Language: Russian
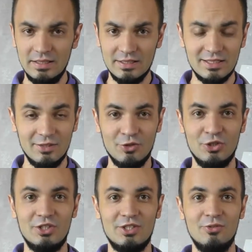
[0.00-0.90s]
ни с того ни
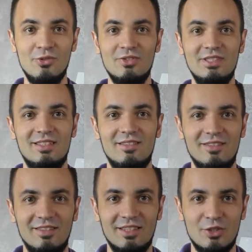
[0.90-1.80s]
с сего
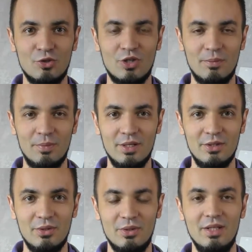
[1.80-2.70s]
выставил нашу
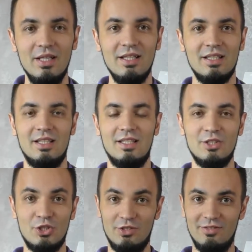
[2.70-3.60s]
компанию, э,
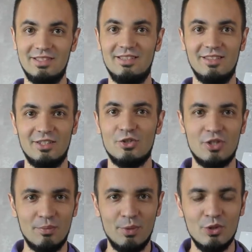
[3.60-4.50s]
решил выставить нашу
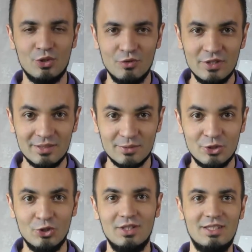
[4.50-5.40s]
компанию на
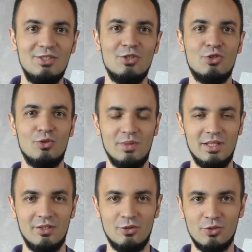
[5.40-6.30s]
800 тысяч
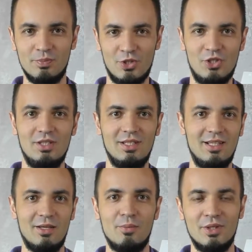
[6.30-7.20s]
рублей. То есть почти на
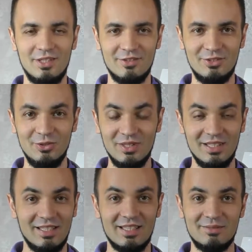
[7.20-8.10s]
лям подал суд
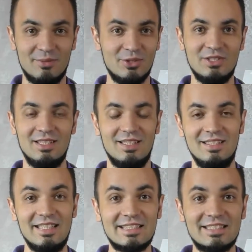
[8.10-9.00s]
на нас, просто
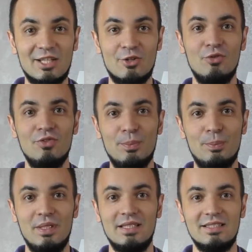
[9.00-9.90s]
трендец на ровном
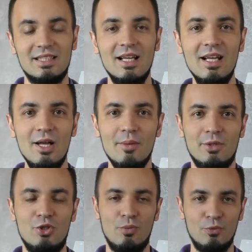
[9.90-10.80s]
месте.
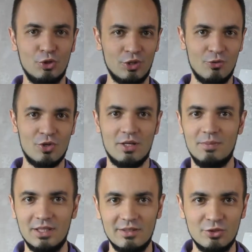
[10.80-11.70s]
Причем до того, как
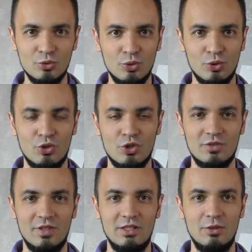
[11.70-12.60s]
подать суд, он еще
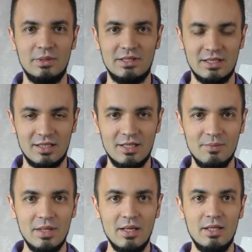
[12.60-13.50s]
звонил
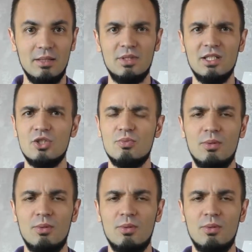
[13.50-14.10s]
мастерам, и мне даже,